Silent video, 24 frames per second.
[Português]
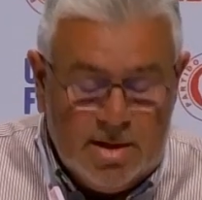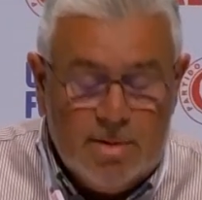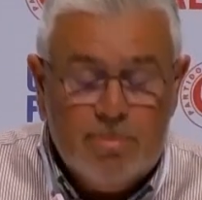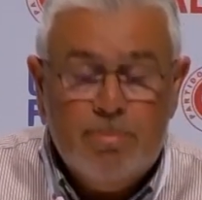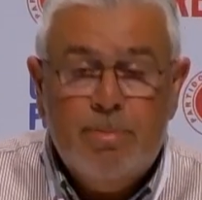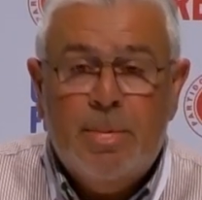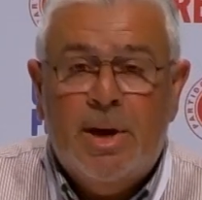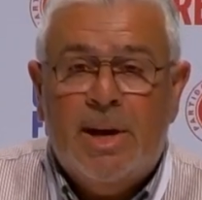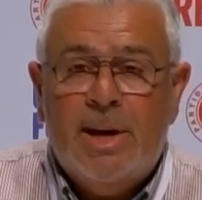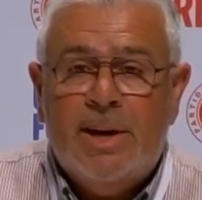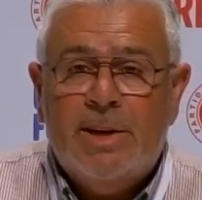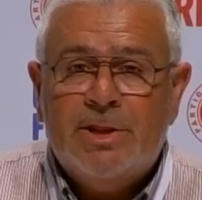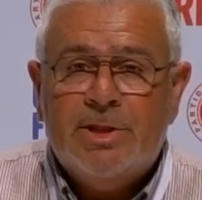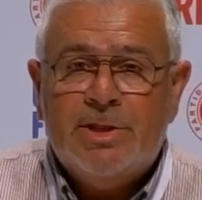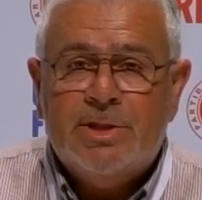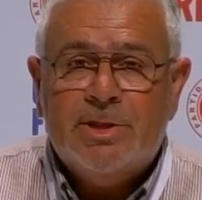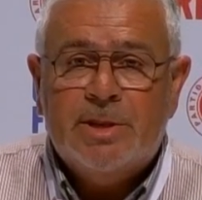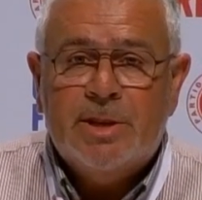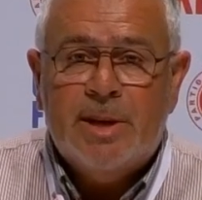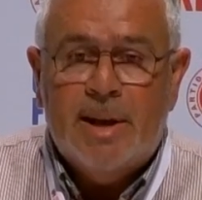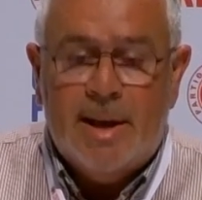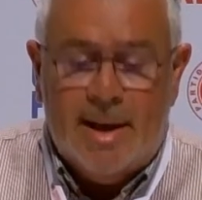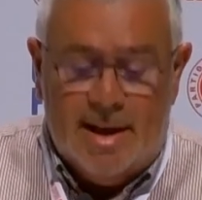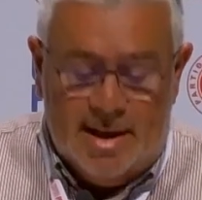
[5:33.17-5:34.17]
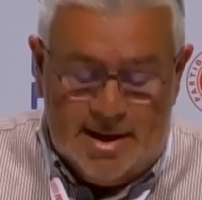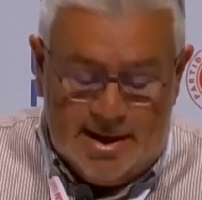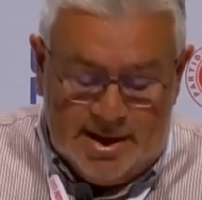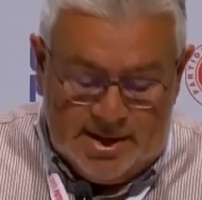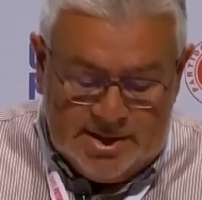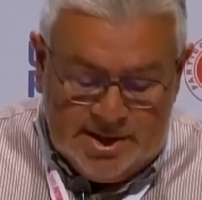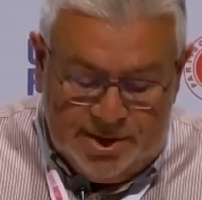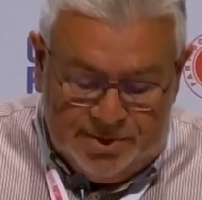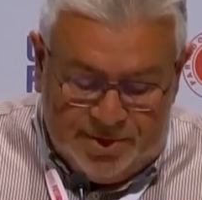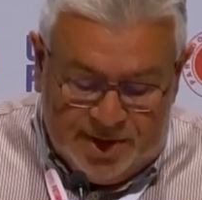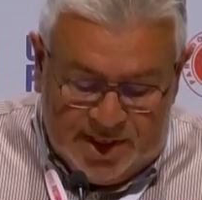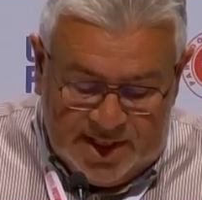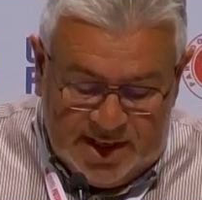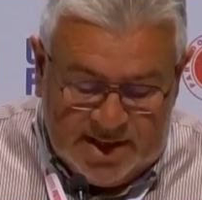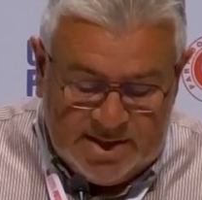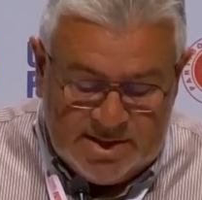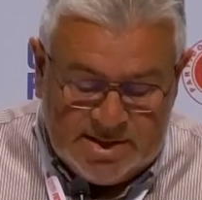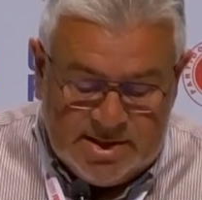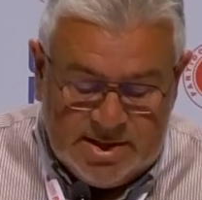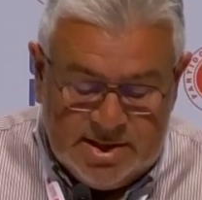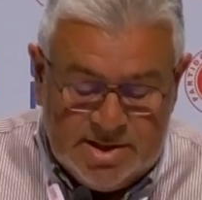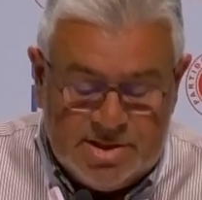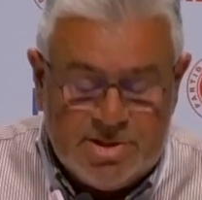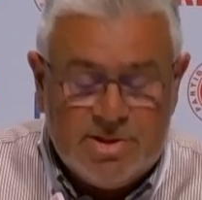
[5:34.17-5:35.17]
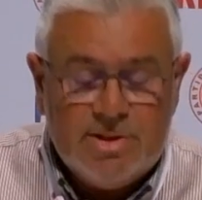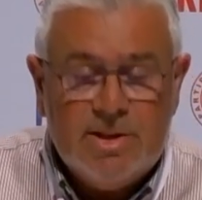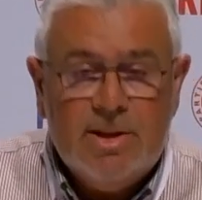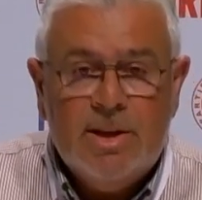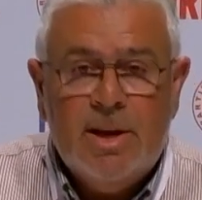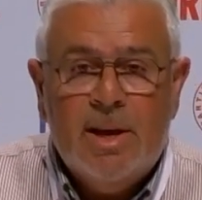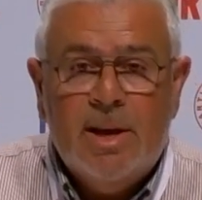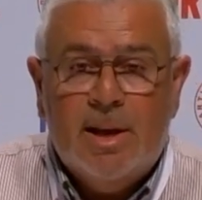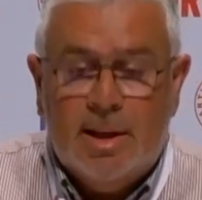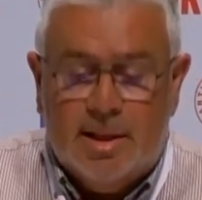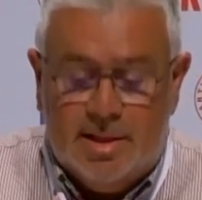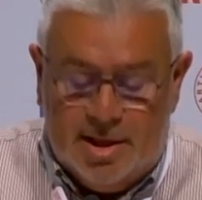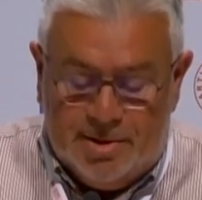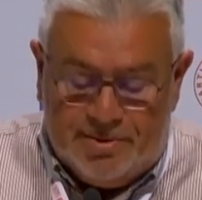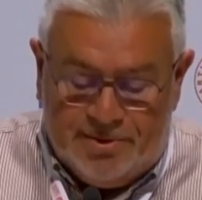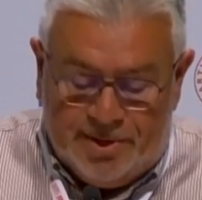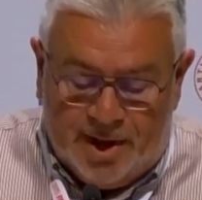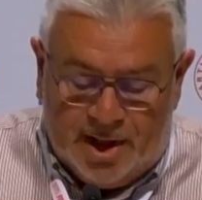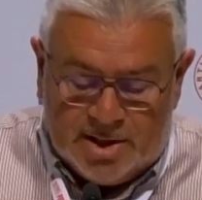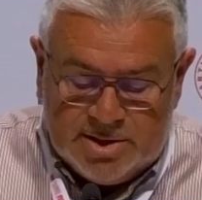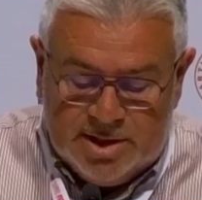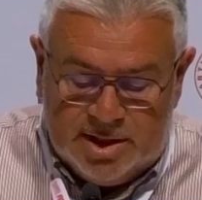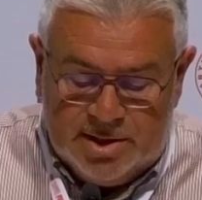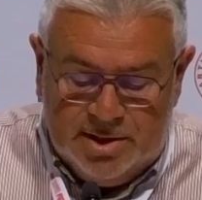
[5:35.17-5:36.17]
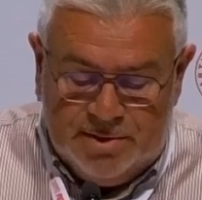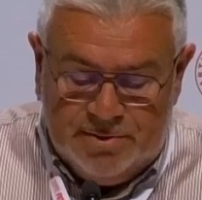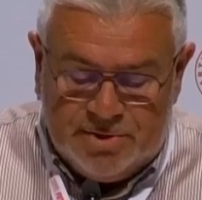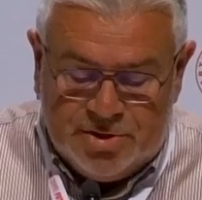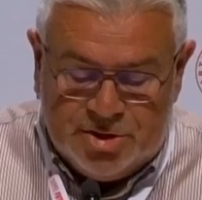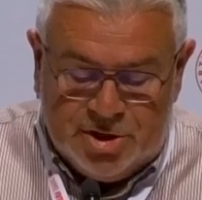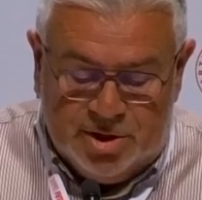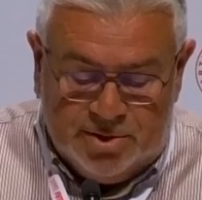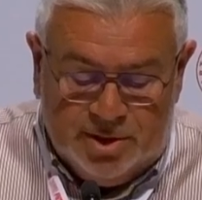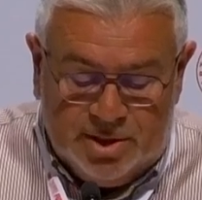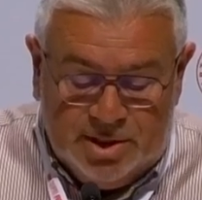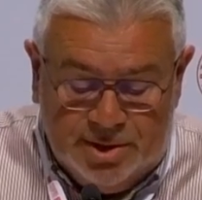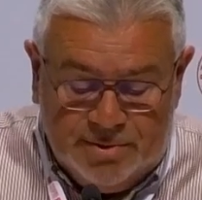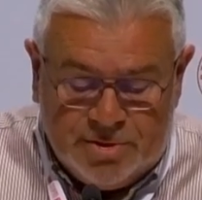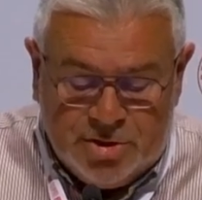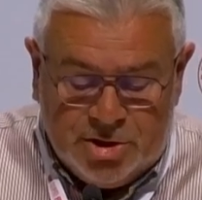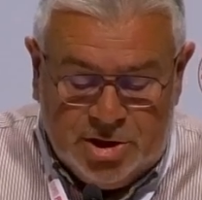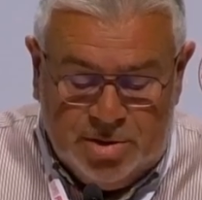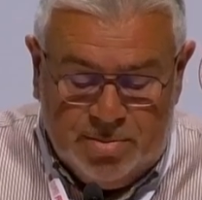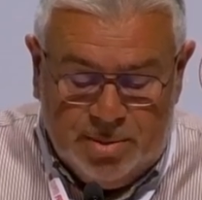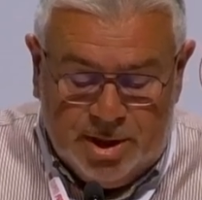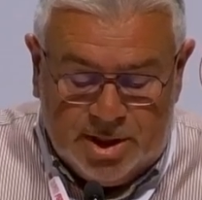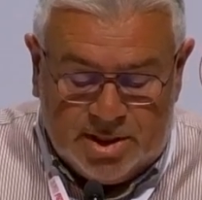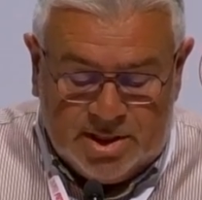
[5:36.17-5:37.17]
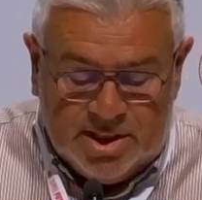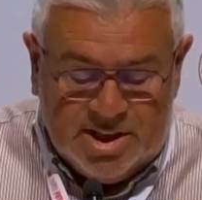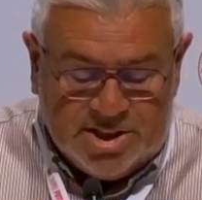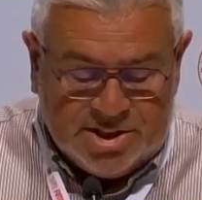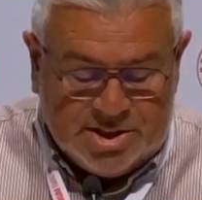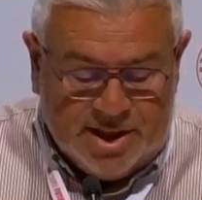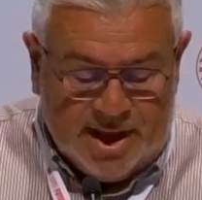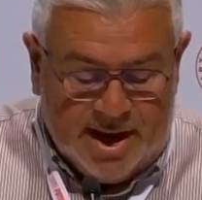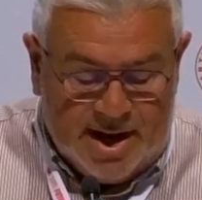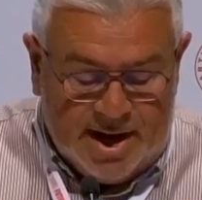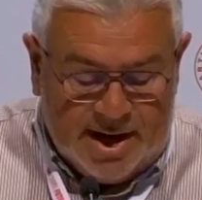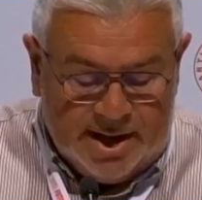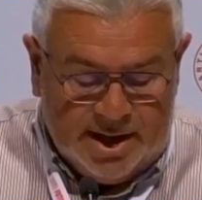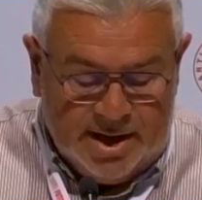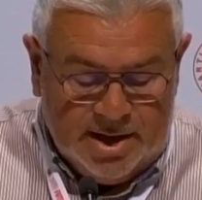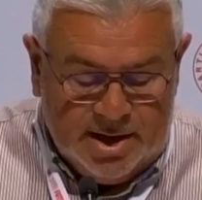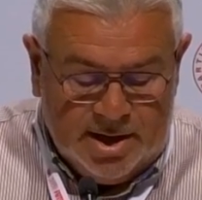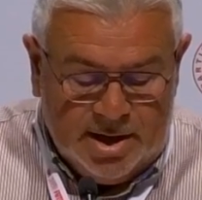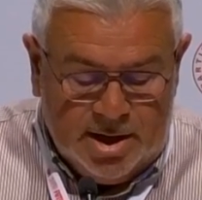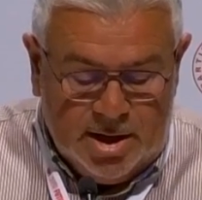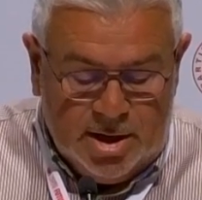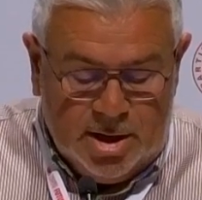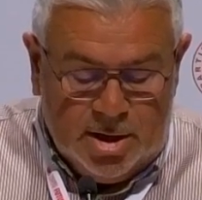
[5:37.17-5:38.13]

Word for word: Mas as evidências da falta de investimento nesta área